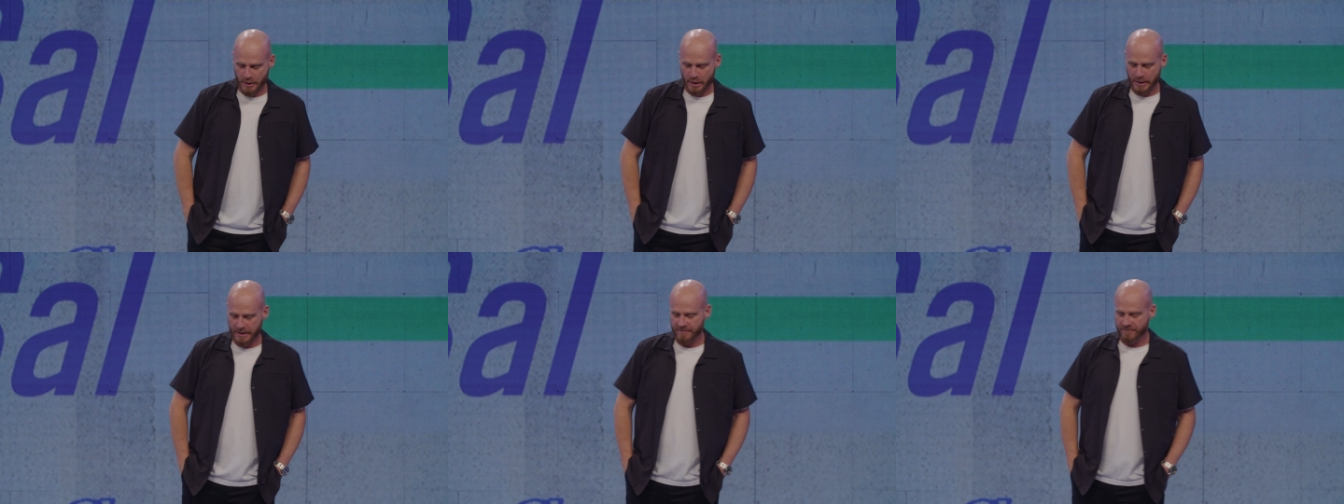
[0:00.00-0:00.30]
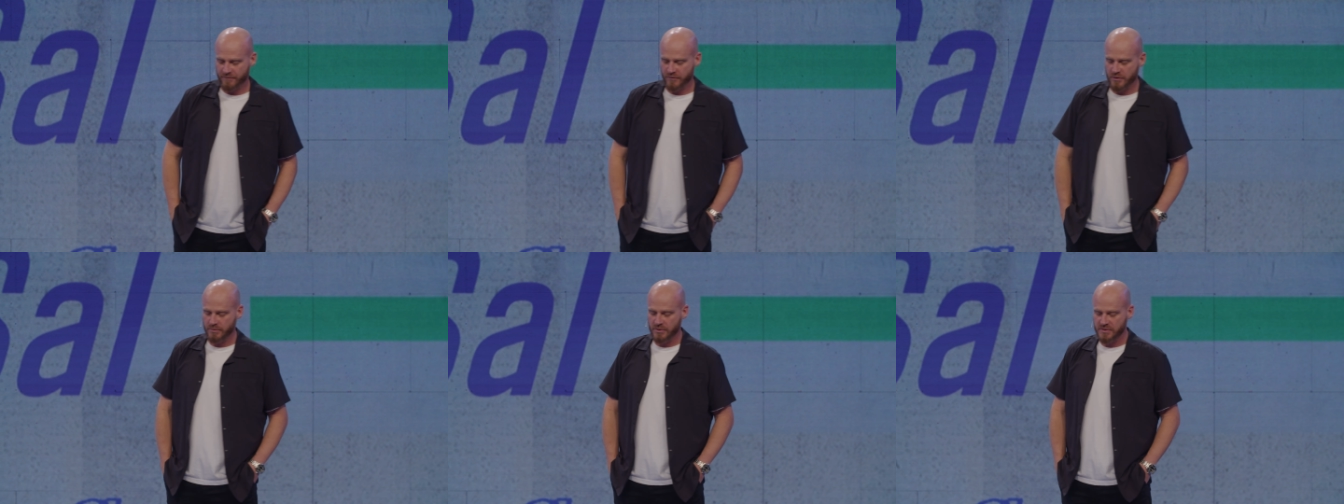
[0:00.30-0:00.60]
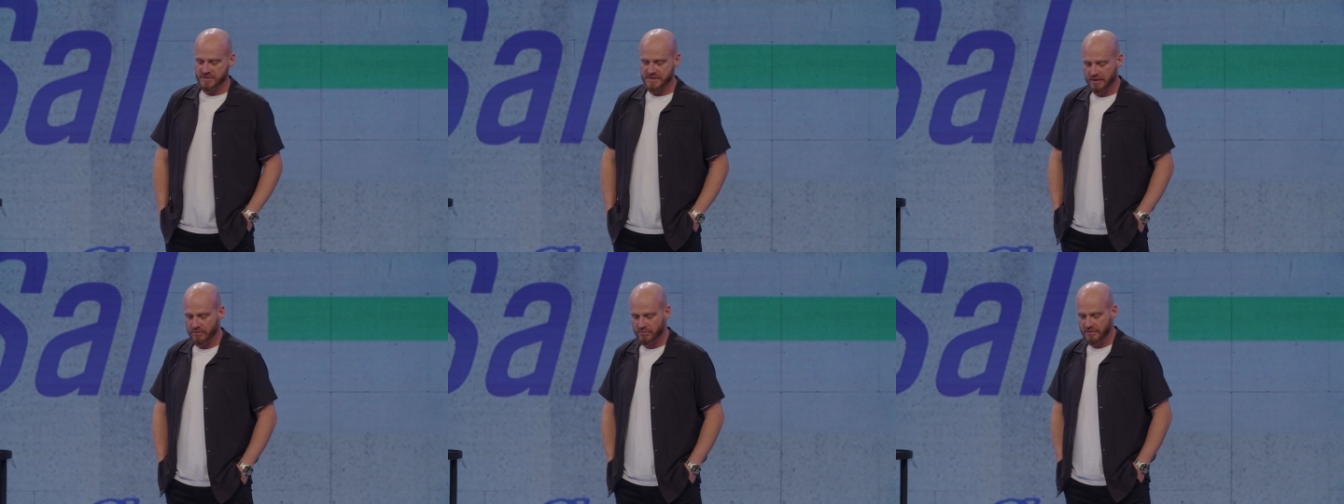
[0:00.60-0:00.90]
eh,
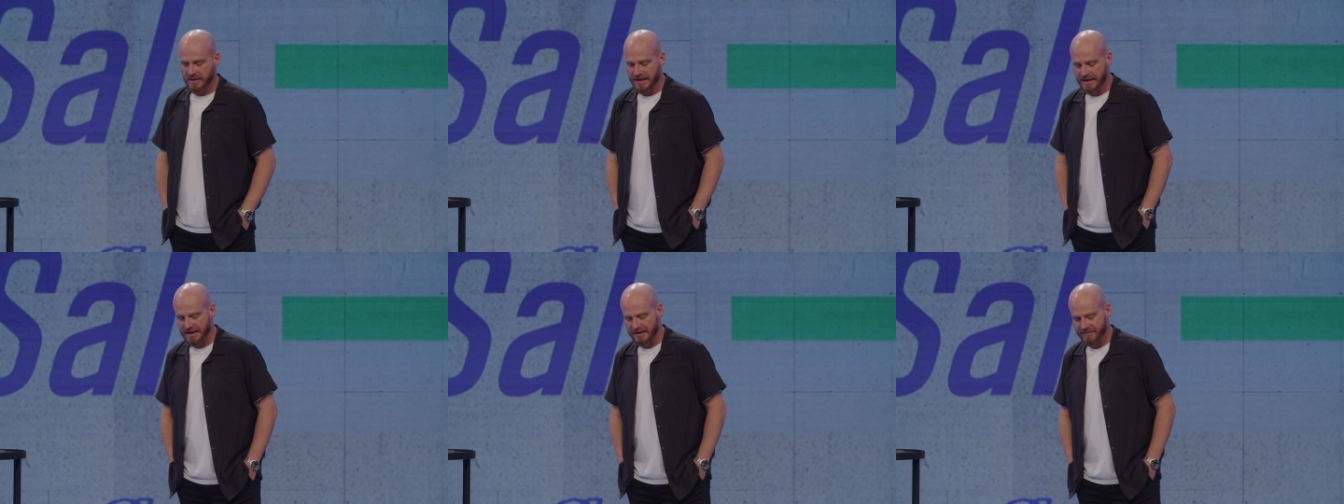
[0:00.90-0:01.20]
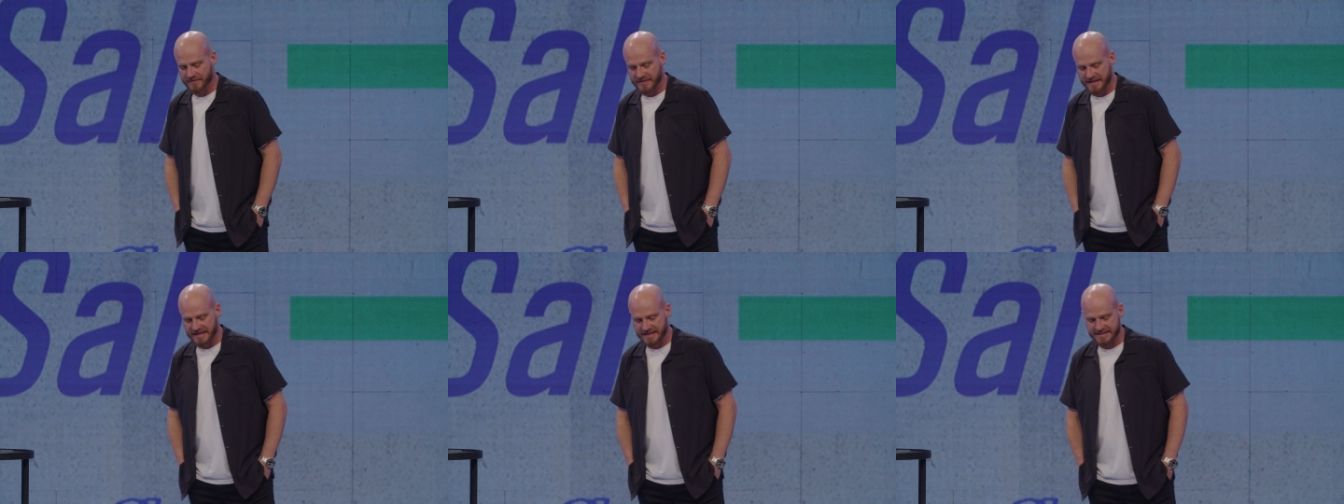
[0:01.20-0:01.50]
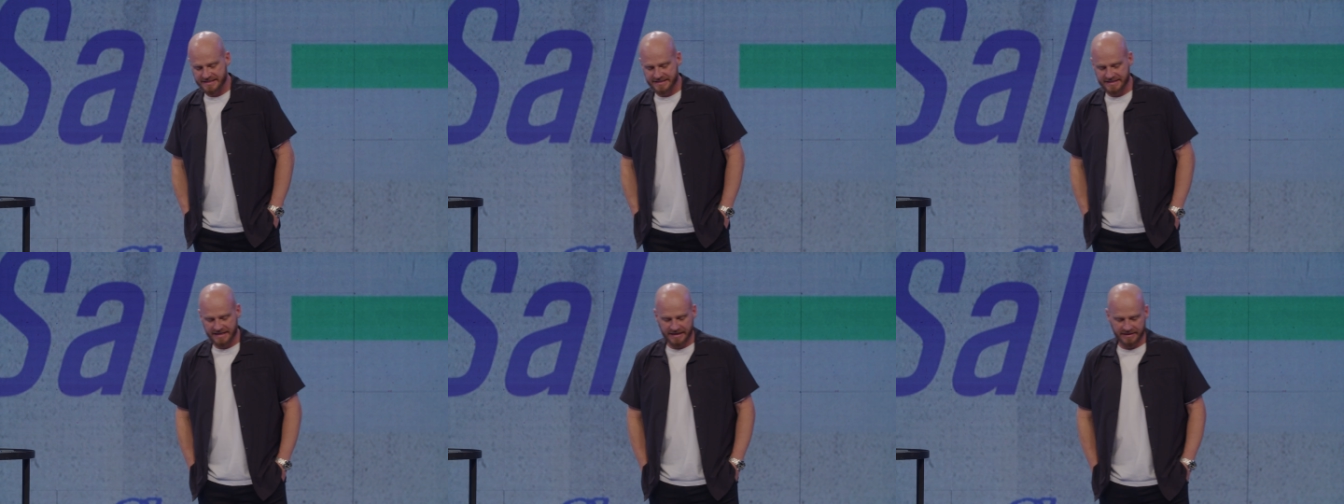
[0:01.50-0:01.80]
fuimos a una
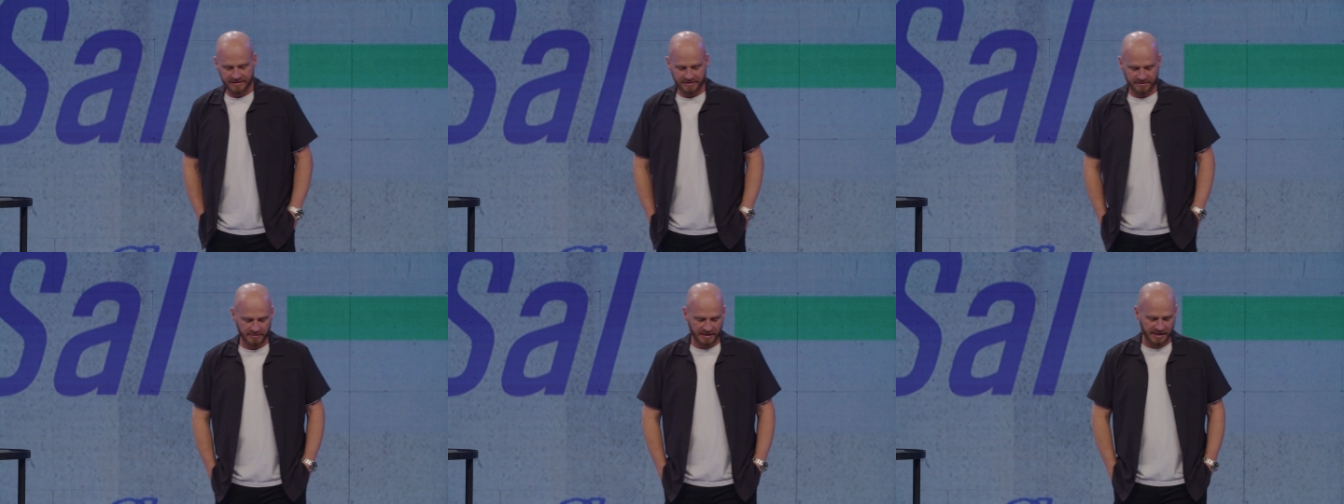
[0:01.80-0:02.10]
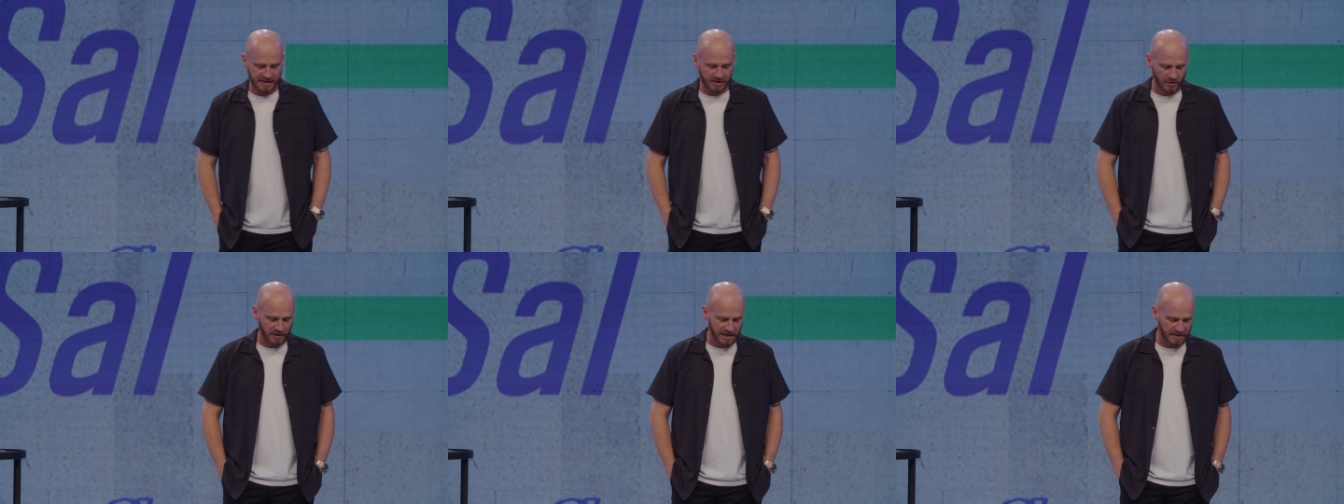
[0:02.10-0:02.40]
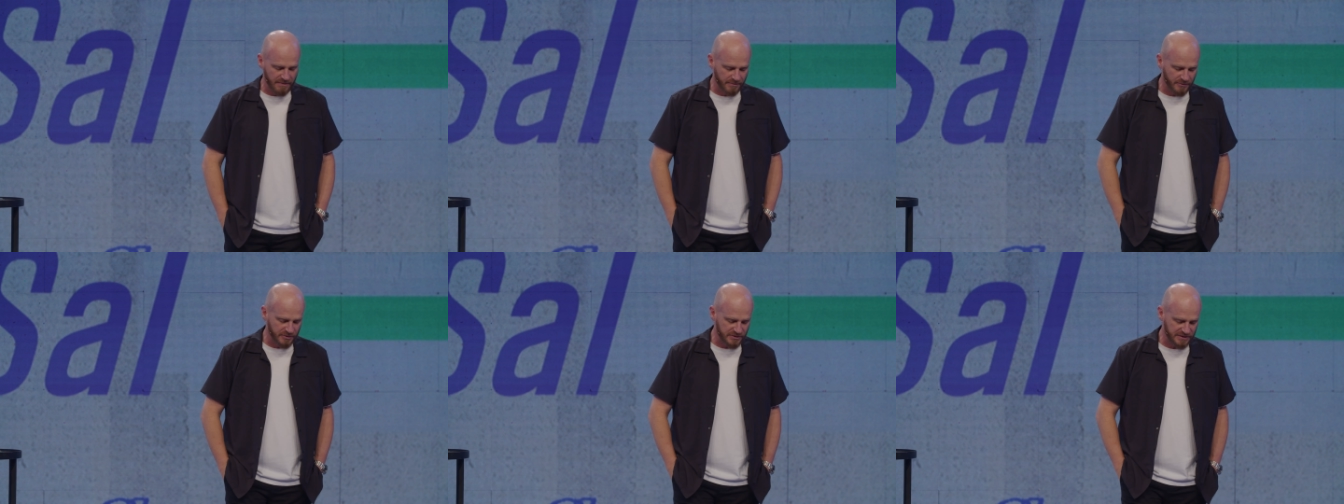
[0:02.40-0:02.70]
fiesta, en México le,
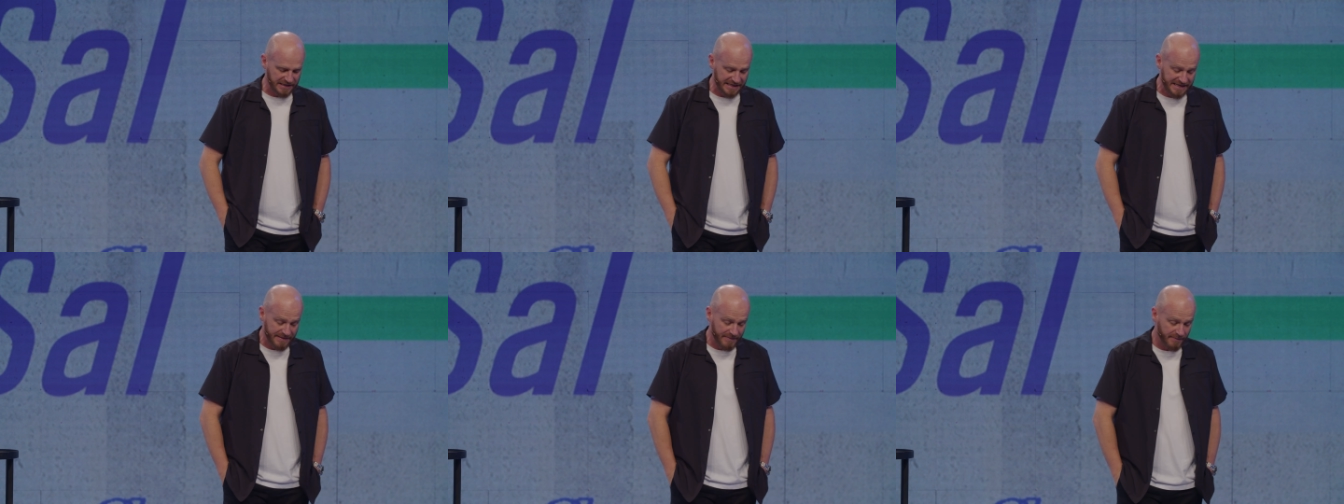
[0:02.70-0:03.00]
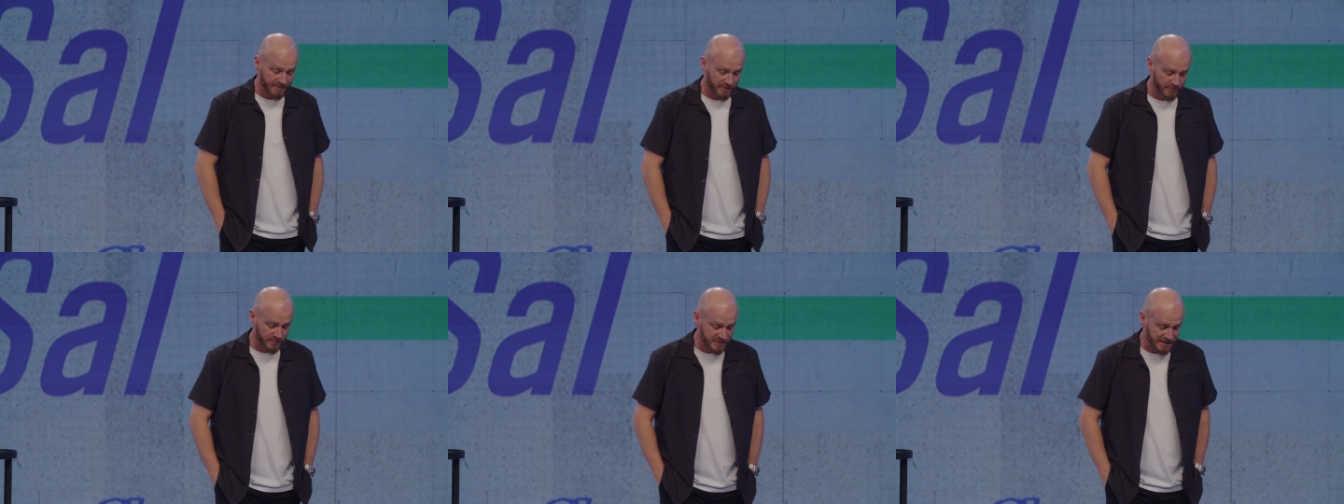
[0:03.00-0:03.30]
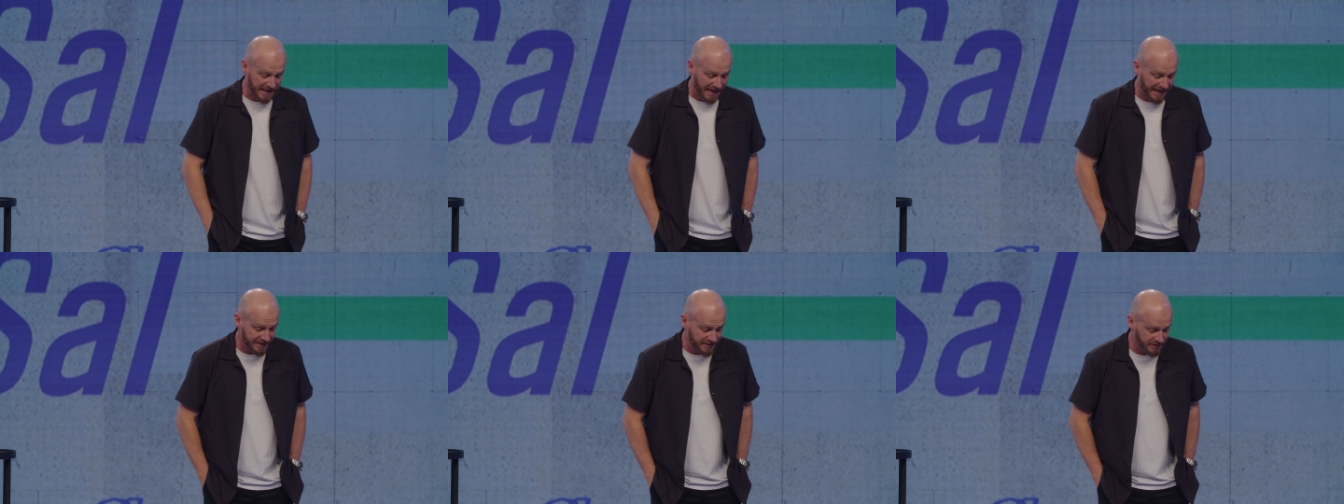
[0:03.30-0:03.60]
llamamos, le
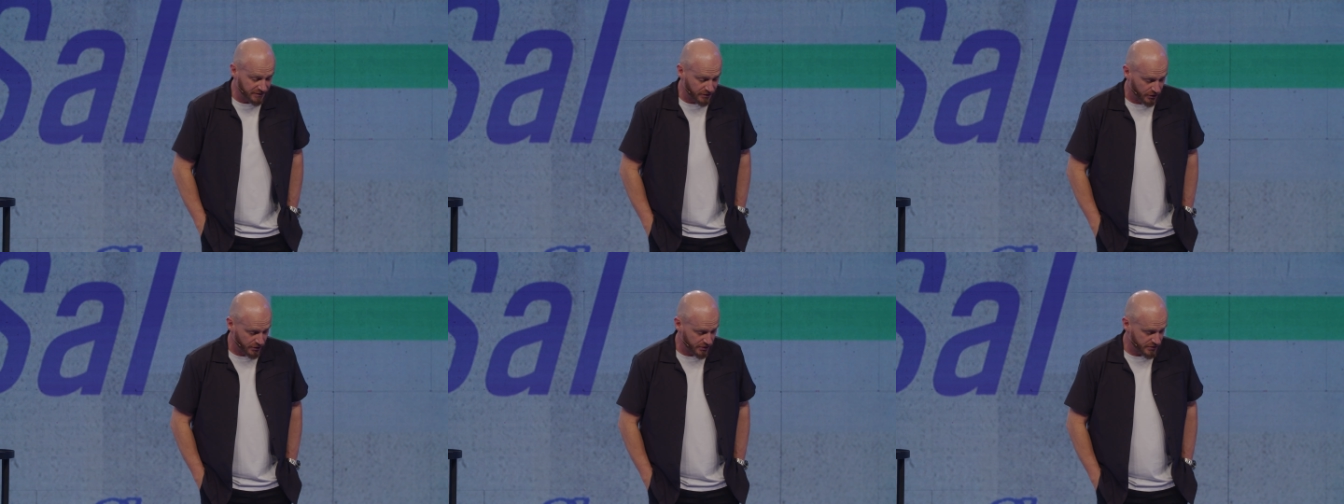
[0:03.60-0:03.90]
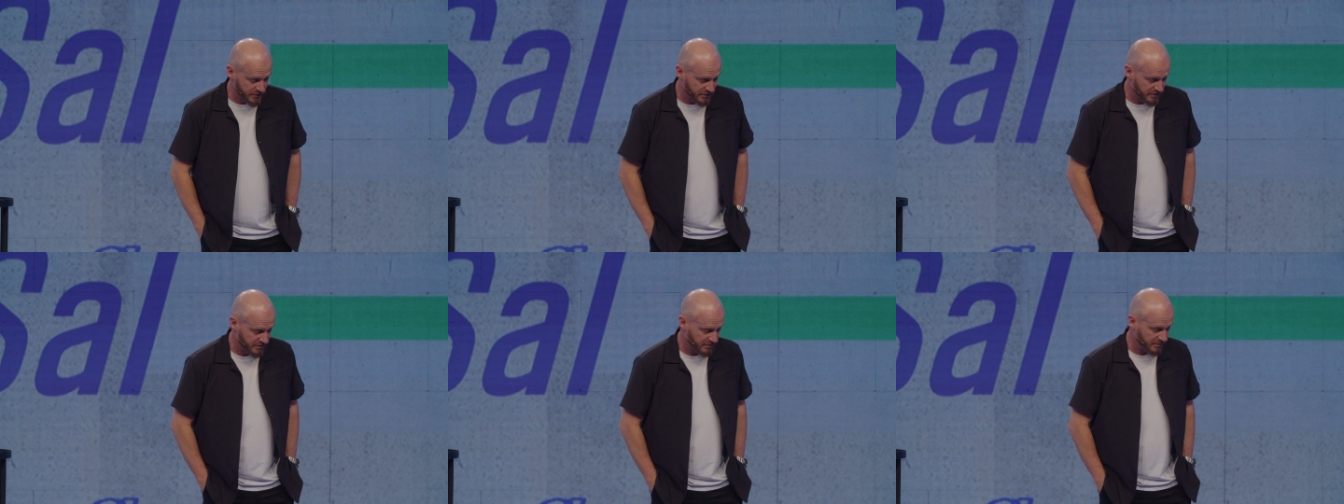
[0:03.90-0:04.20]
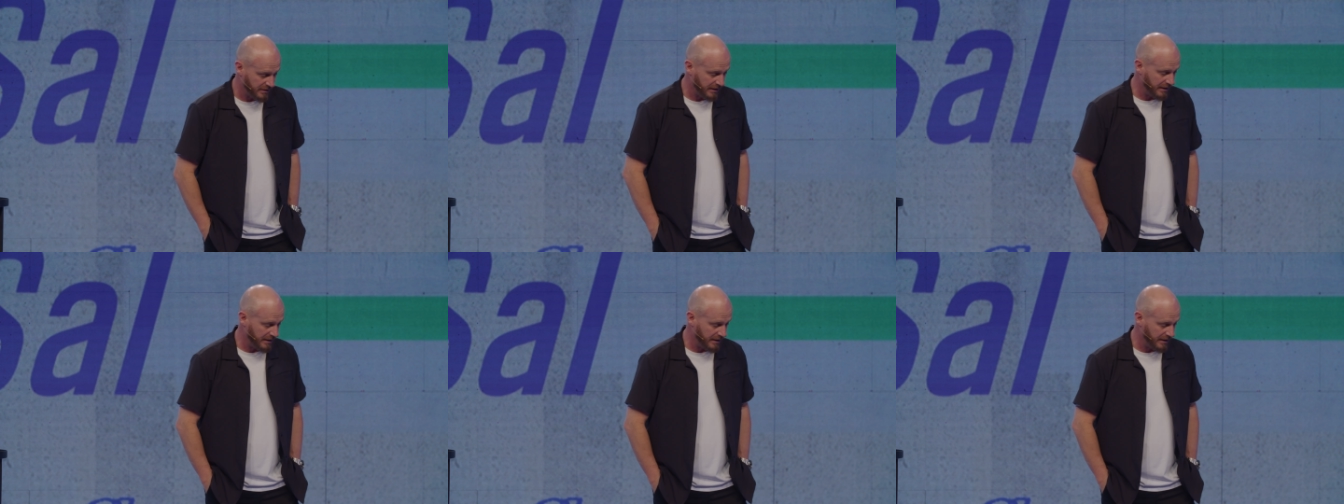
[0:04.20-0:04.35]
llamábamos antros,